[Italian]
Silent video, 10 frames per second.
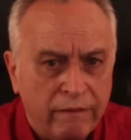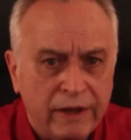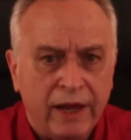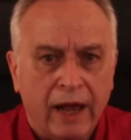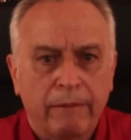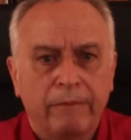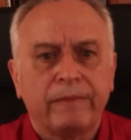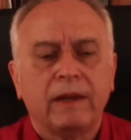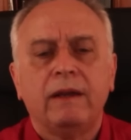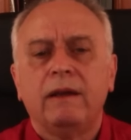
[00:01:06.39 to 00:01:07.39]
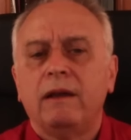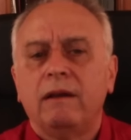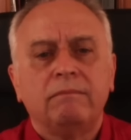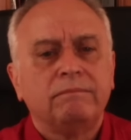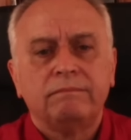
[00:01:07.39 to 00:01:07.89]
Vediamo.
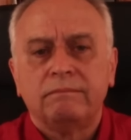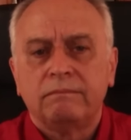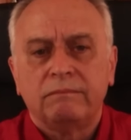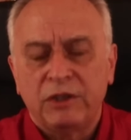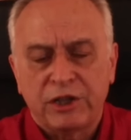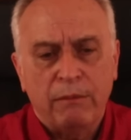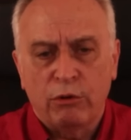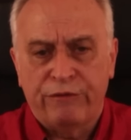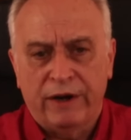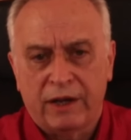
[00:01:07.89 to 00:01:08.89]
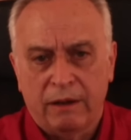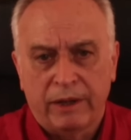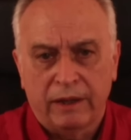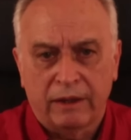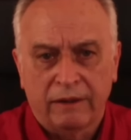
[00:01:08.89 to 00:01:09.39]
Diciamolo
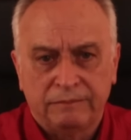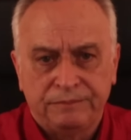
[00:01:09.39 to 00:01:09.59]
francamente,